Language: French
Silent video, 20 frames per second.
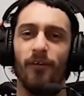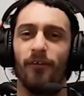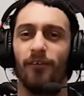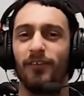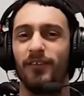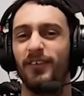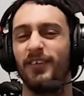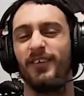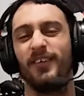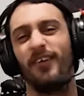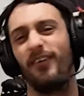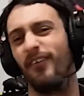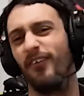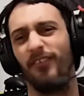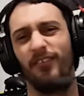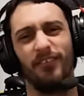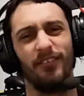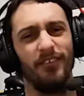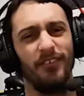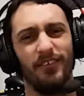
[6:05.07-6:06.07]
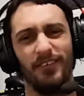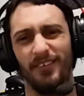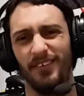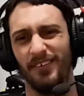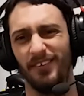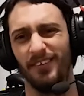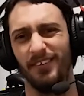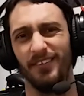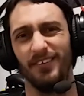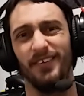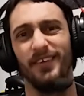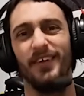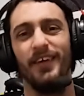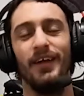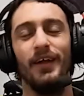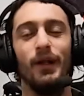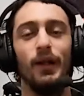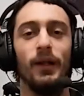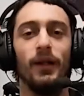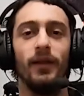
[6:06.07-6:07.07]
autre chose.
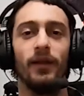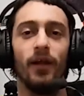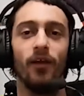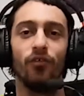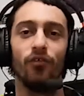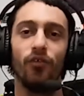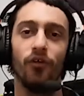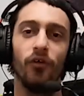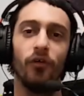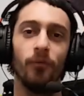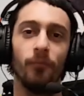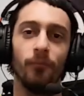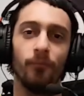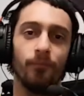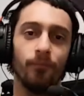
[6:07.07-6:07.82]
Dans le fond,